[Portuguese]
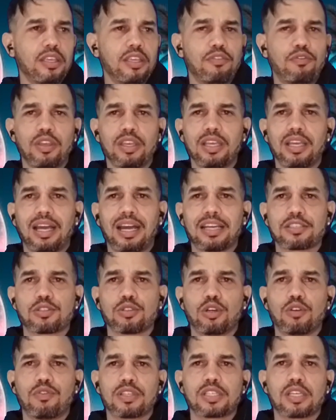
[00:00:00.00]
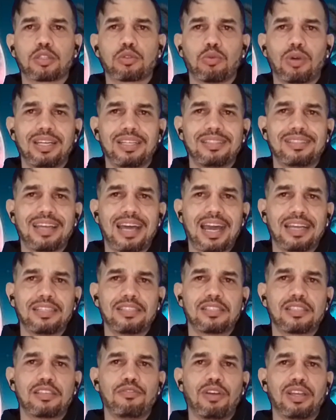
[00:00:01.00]
e ver as novas
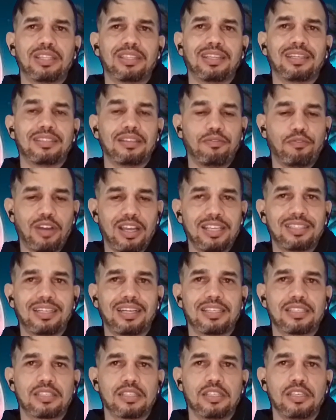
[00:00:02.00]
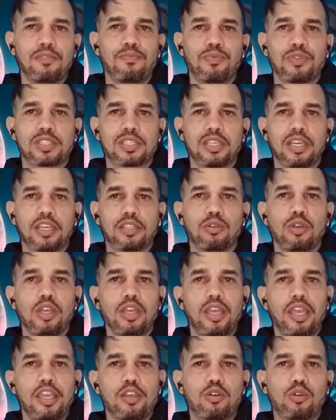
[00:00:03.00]
atualidades que vai, tra vai trazer, certo?
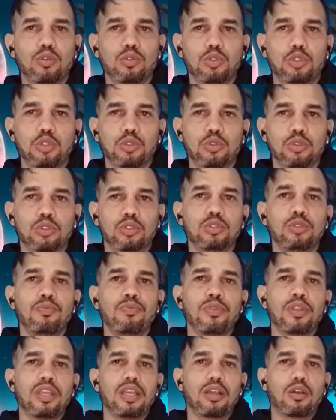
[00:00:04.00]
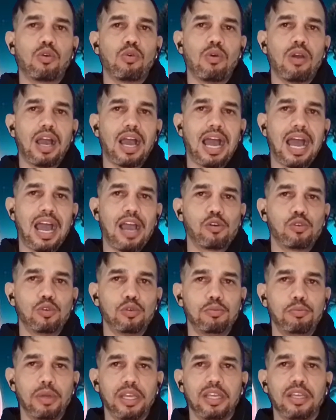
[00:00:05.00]
Em conjunto com a
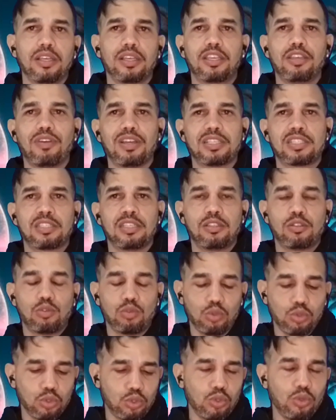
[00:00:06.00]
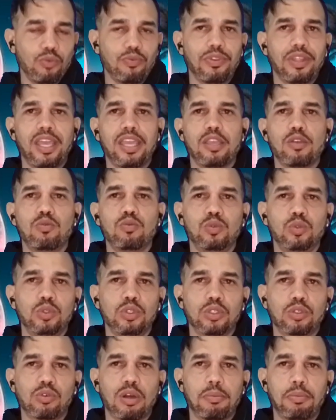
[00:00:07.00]
Uber, que vai ser tudo em um
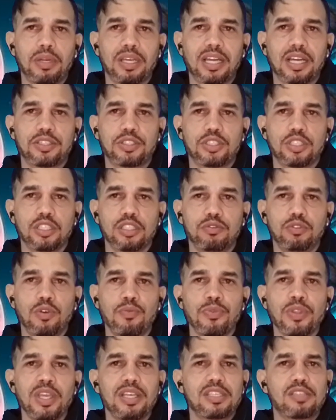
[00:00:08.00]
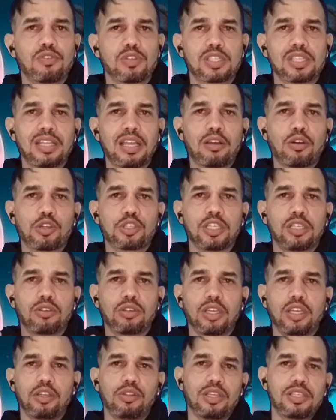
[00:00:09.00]
único aplicativo. Se você está
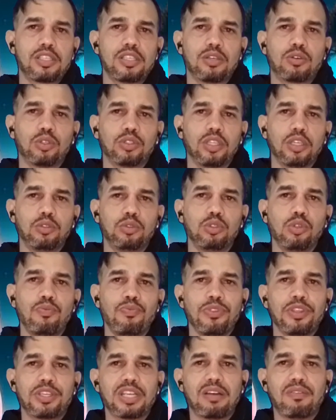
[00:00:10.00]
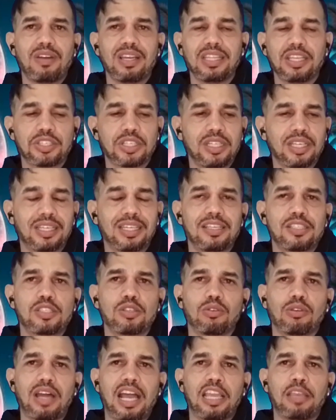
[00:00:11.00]
gostando, guerreiro, desse conteúdo, já vai deixando aquele
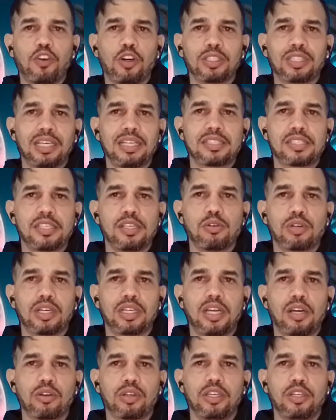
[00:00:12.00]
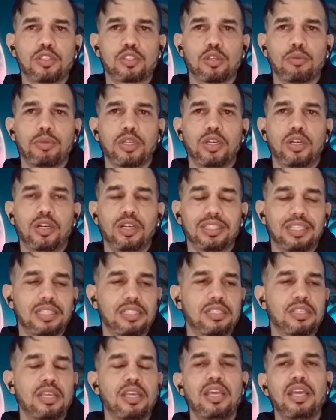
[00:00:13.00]
seu like, fortalecer o canal Guerreiro sobre
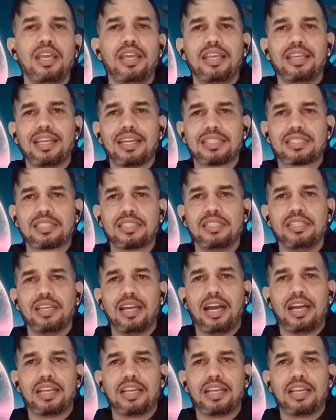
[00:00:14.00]
Rodas. E assim